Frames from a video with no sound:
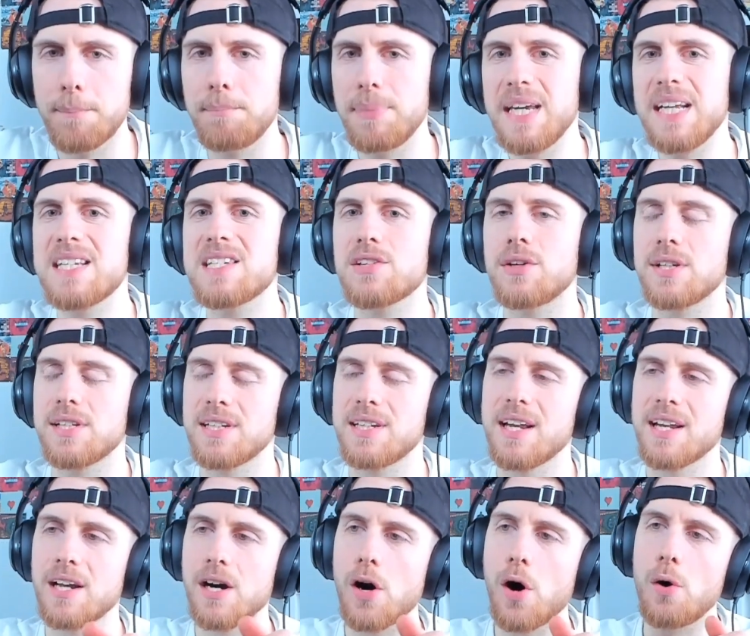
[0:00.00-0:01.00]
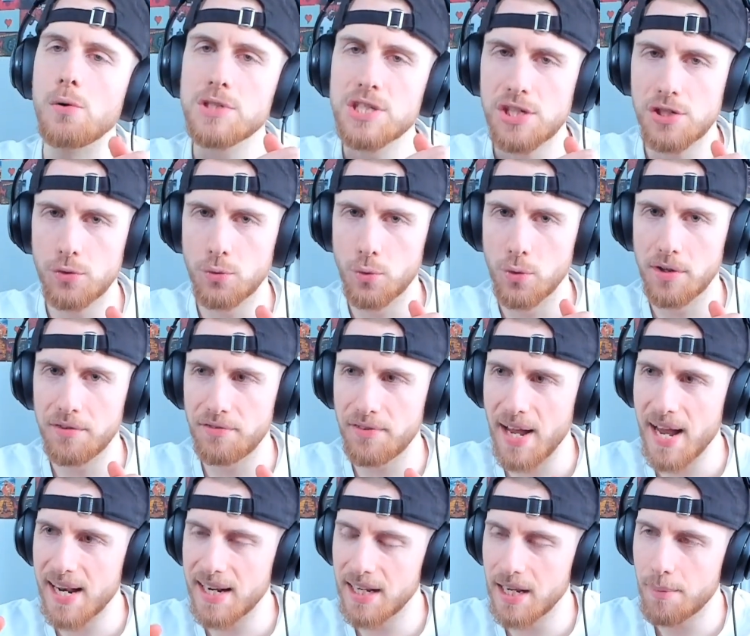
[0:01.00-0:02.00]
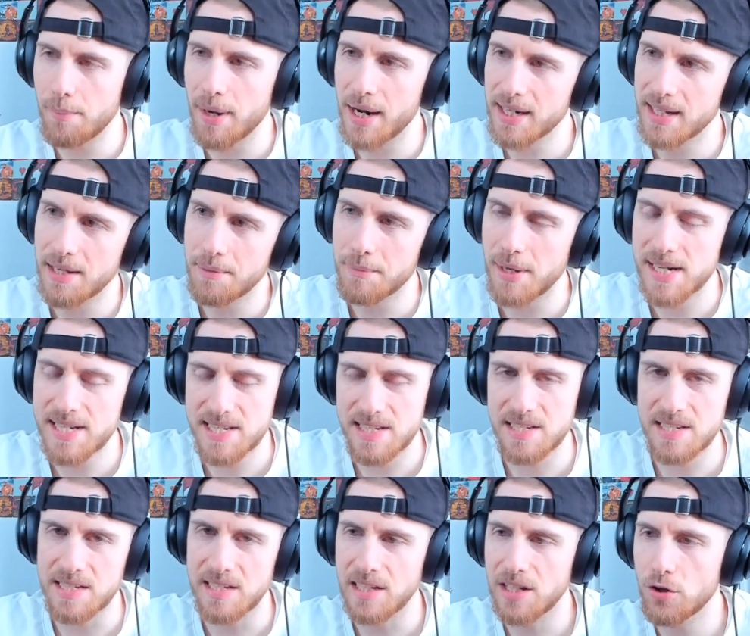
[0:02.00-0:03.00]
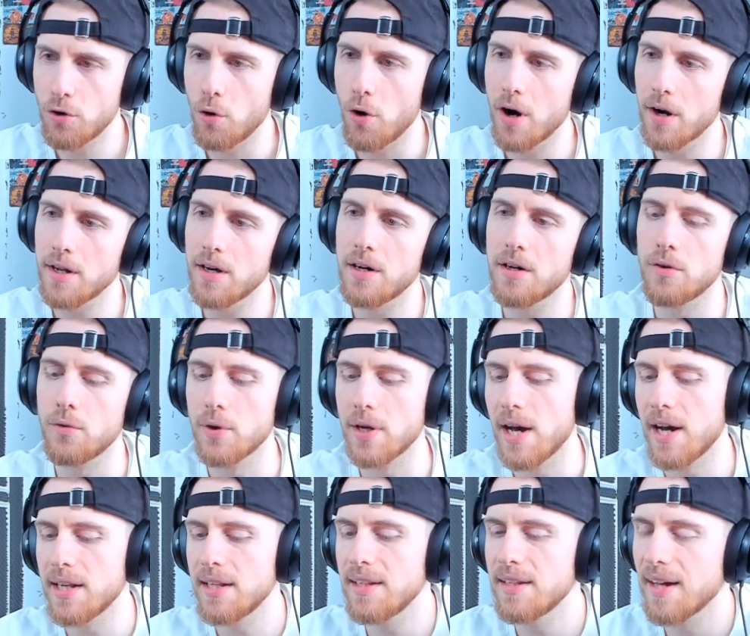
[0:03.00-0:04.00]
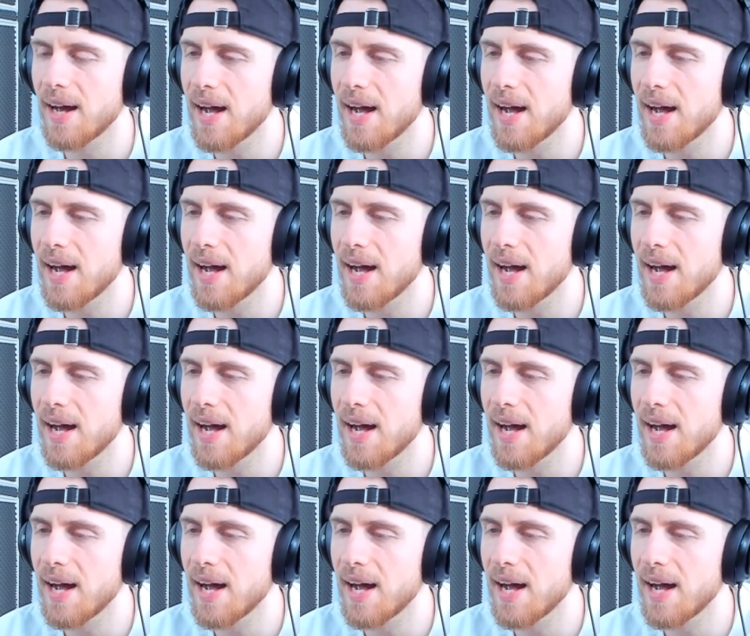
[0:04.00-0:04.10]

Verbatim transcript: Beat sollte dann rausgeholt werden. Der Ball ging meistens in die Corner oder an die